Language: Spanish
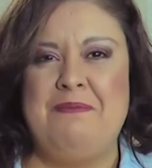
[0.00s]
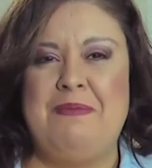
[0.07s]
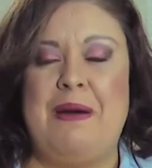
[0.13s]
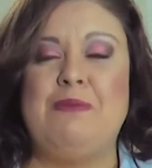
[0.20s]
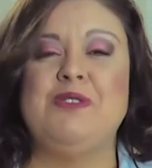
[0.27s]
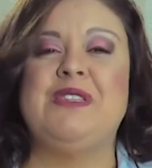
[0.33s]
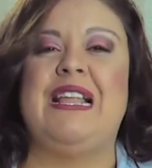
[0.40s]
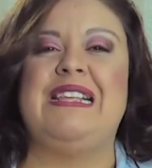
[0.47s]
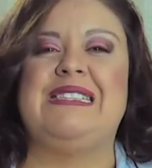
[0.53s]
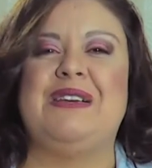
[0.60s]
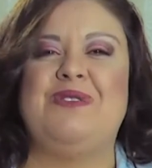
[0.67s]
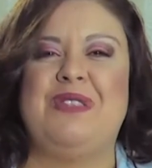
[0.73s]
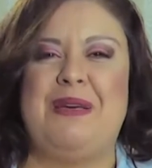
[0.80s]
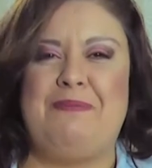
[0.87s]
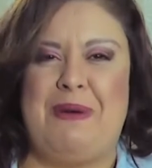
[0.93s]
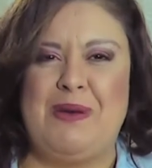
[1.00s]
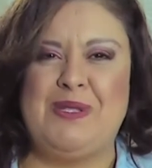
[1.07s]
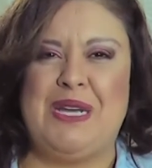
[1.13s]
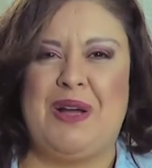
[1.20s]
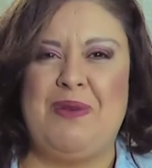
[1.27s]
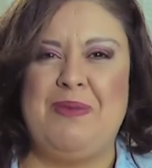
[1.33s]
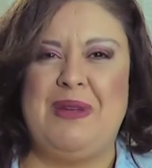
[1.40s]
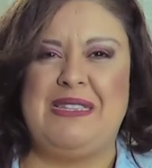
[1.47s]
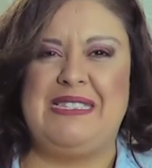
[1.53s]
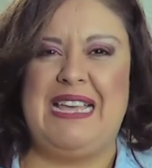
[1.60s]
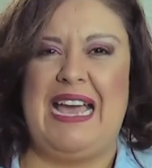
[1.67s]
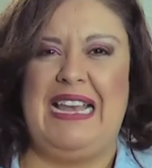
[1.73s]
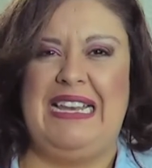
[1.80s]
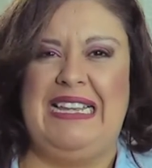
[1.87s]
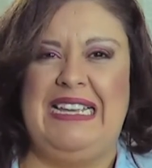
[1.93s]
Vamos a la segunda pausa
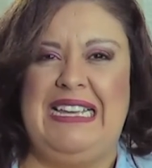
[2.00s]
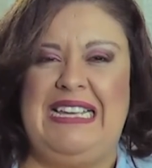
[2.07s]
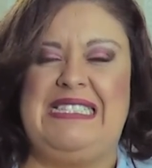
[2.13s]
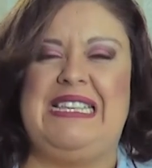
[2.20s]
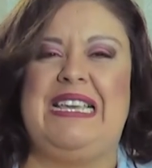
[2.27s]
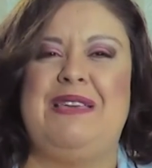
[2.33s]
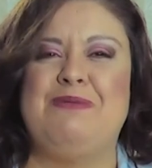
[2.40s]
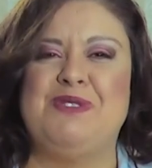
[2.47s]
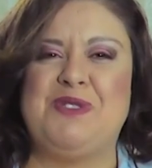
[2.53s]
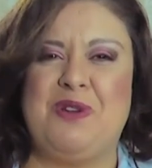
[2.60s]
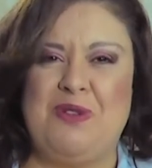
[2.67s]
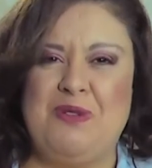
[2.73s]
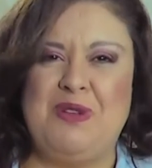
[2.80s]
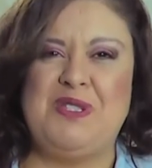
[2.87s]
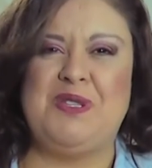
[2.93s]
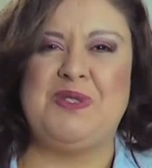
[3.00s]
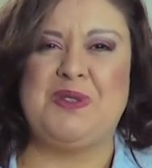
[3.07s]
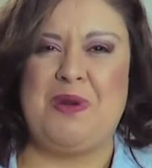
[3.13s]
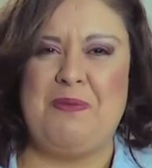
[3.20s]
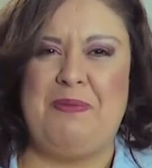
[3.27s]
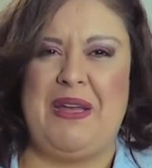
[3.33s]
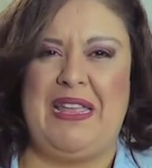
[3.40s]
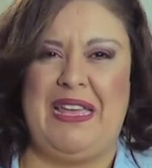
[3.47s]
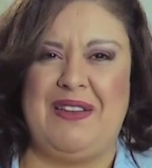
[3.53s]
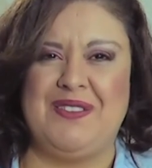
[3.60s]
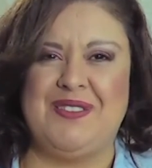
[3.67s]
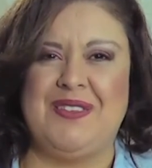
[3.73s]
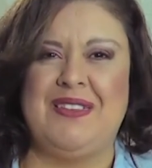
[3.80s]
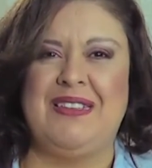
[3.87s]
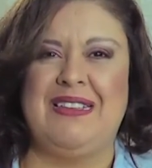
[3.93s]
comercial y seguimos con nuestros compañeros.